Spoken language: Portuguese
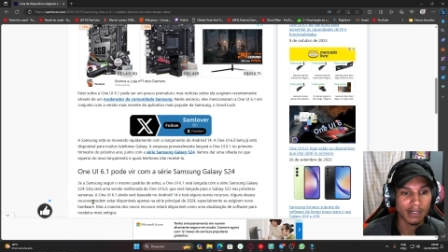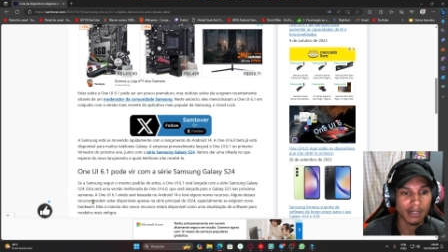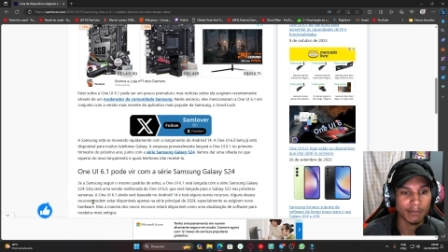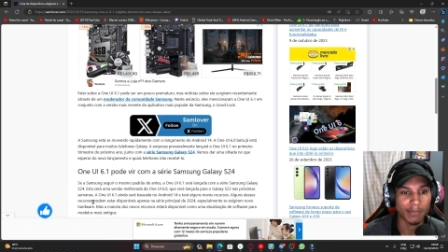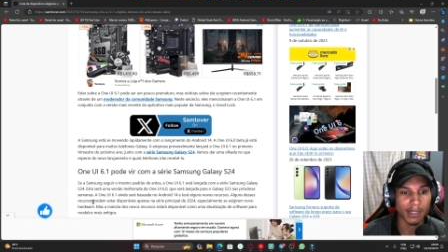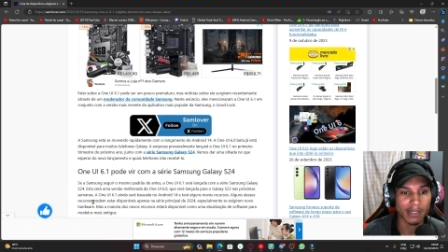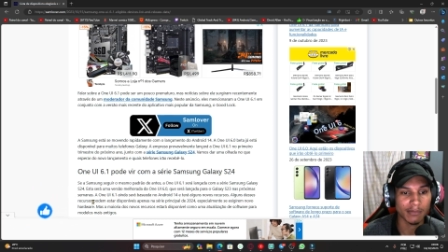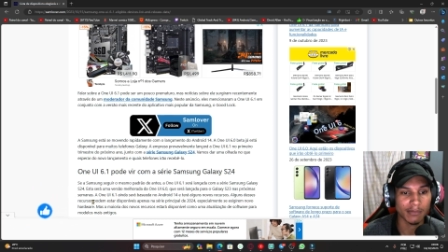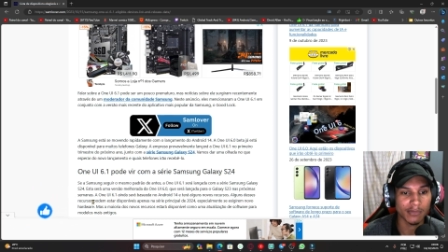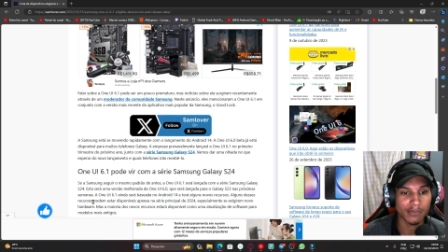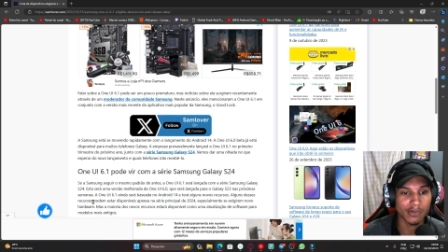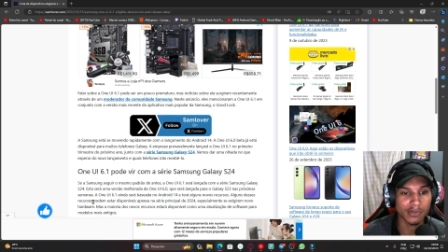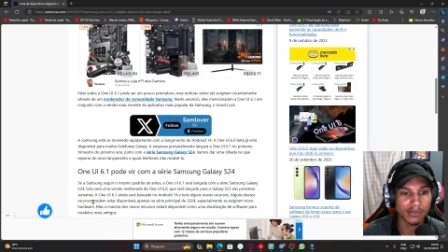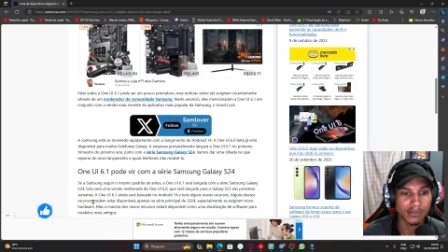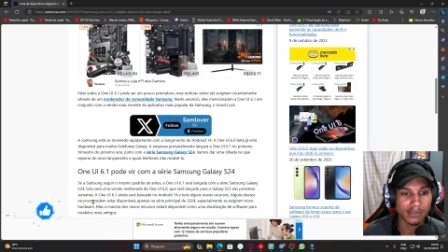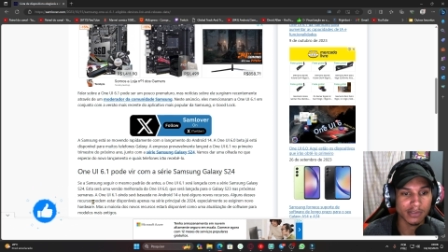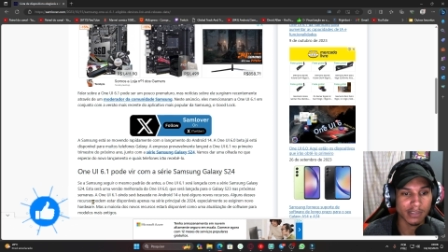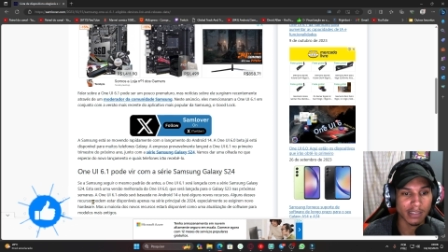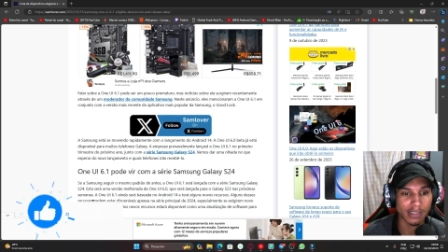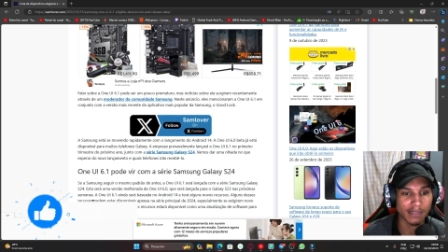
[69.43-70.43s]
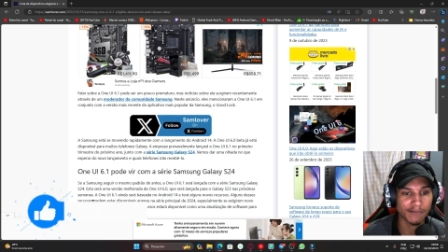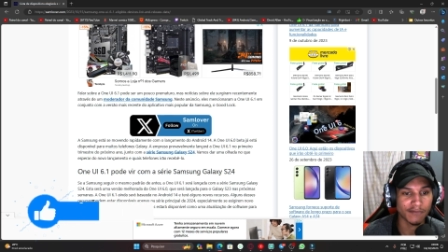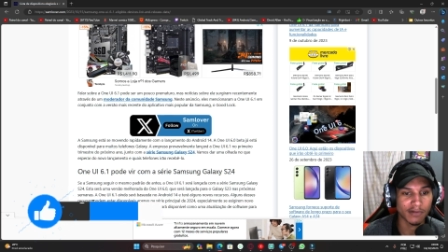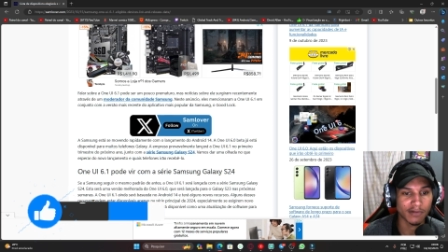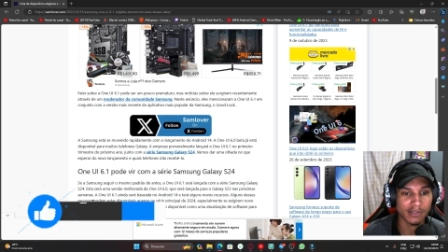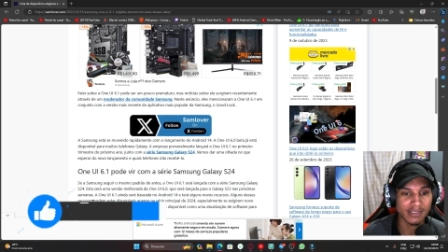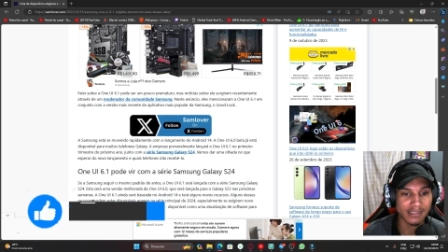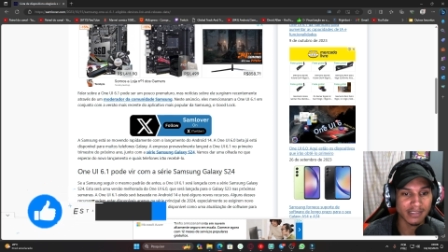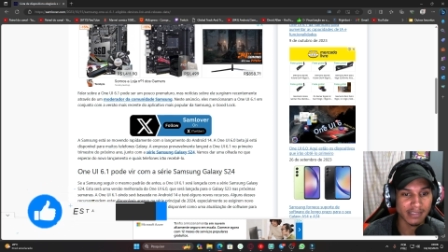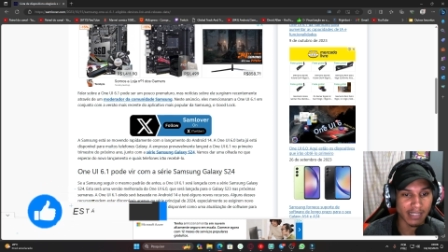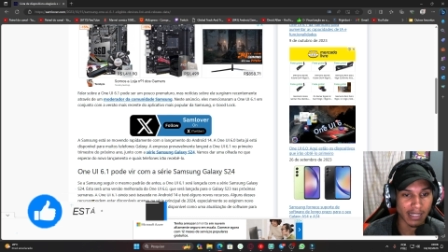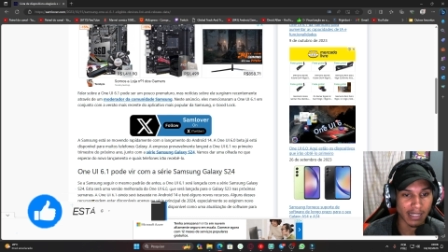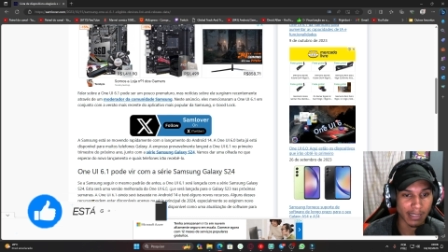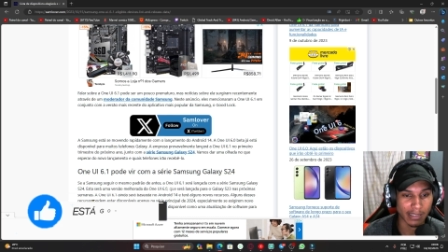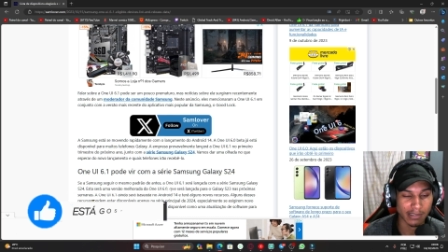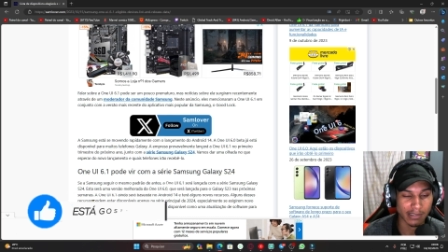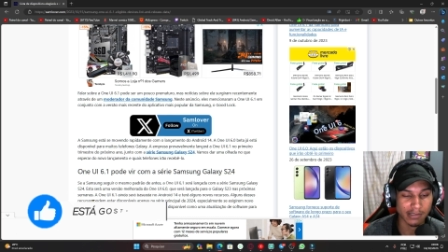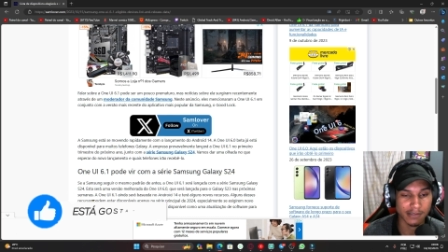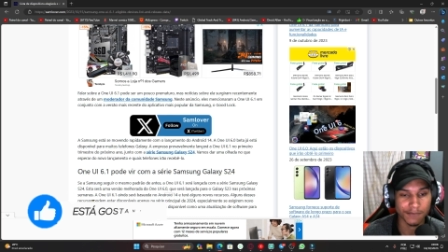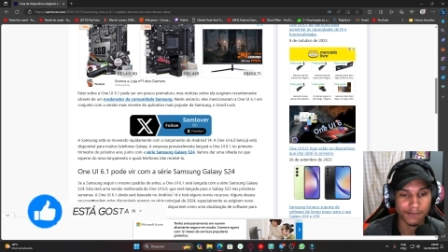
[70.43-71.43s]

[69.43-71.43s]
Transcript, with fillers: para muitos telefones Galaxy.